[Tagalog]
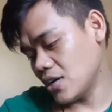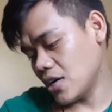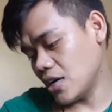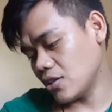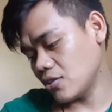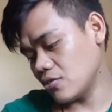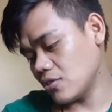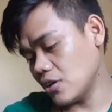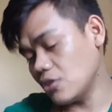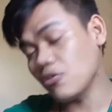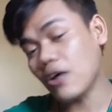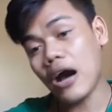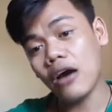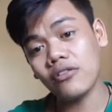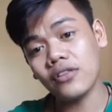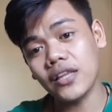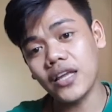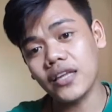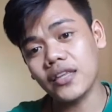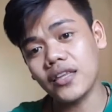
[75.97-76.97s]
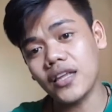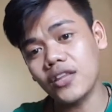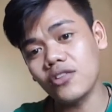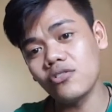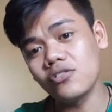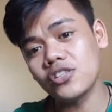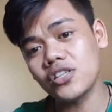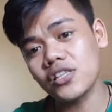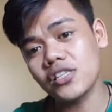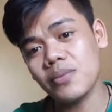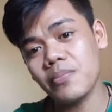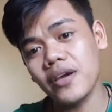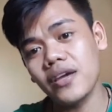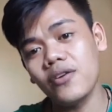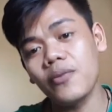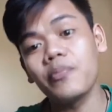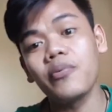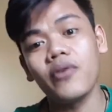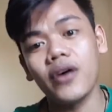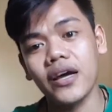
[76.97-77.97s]
and, yung outlet, andun siya sa may
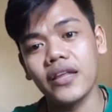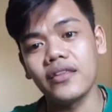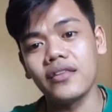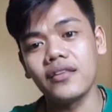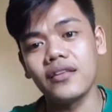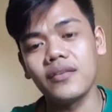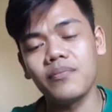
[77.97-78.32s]
upuan.